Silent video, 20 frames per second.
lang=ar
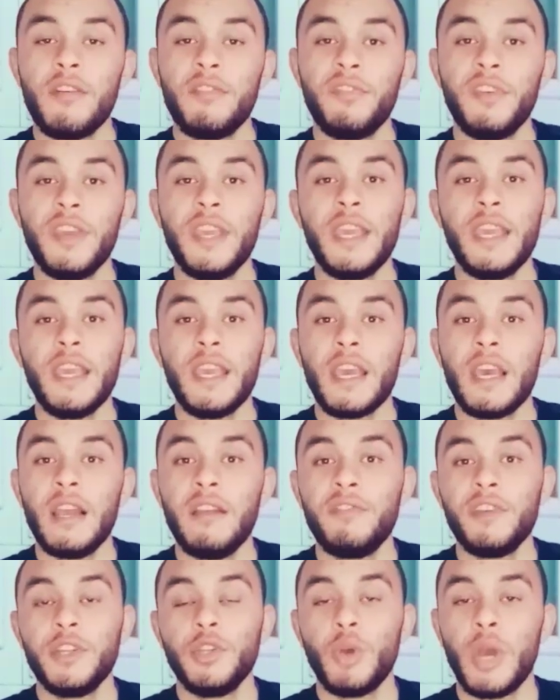في
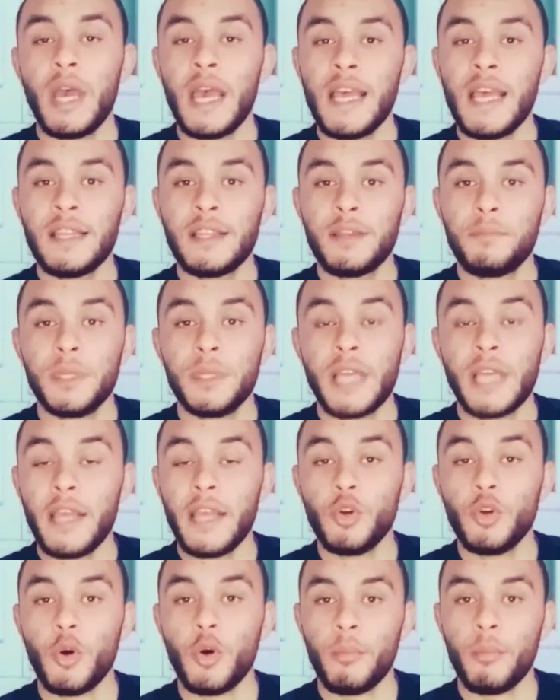الفيديوهات
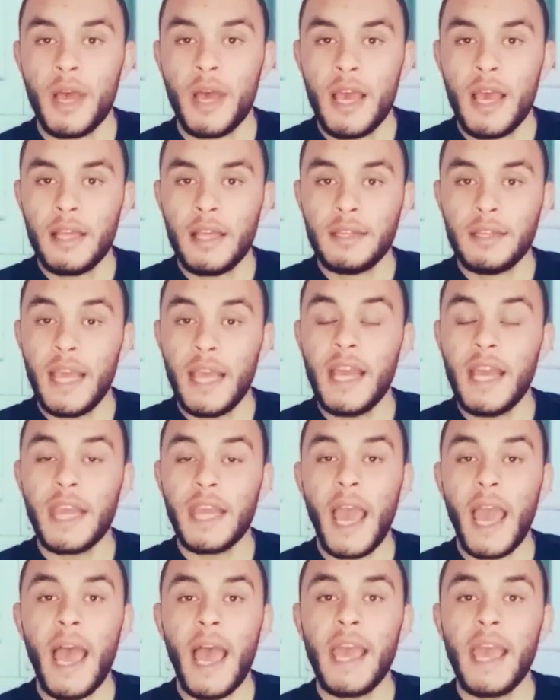بتاعتهم تاني
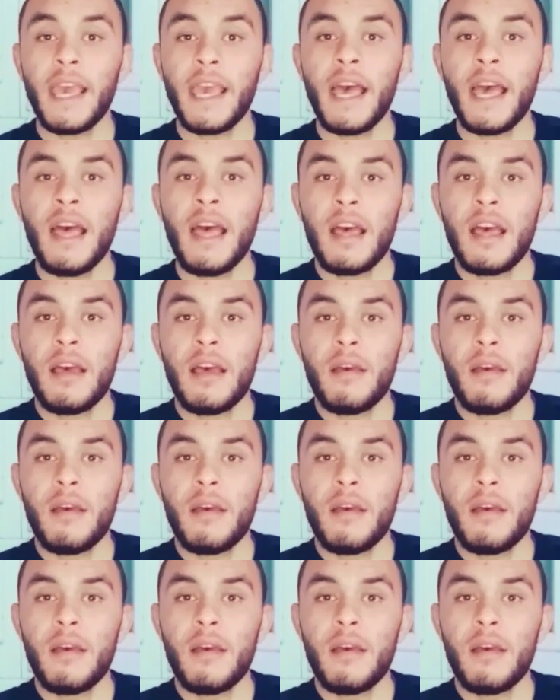حاجه